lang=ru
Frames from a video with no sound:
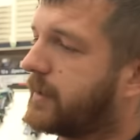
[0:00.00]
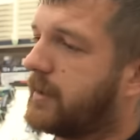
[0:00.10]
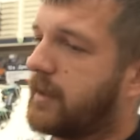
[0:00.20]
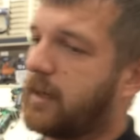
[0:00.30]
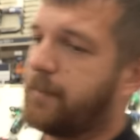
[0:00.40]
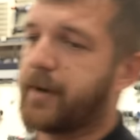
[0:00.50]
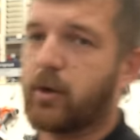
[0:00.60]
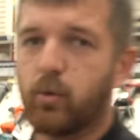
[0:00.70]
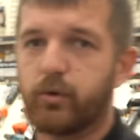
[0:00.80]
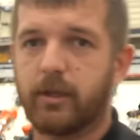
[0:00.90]

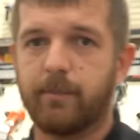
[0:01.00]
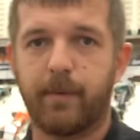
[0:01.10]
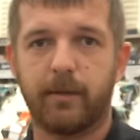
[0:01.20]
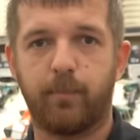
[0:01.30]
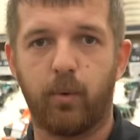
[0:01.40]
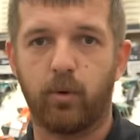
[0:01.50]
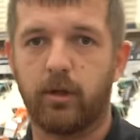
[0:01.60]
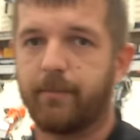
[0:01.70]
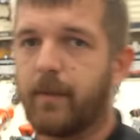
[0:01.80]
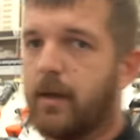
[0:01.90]
проходки под
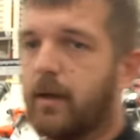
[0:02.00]
полом,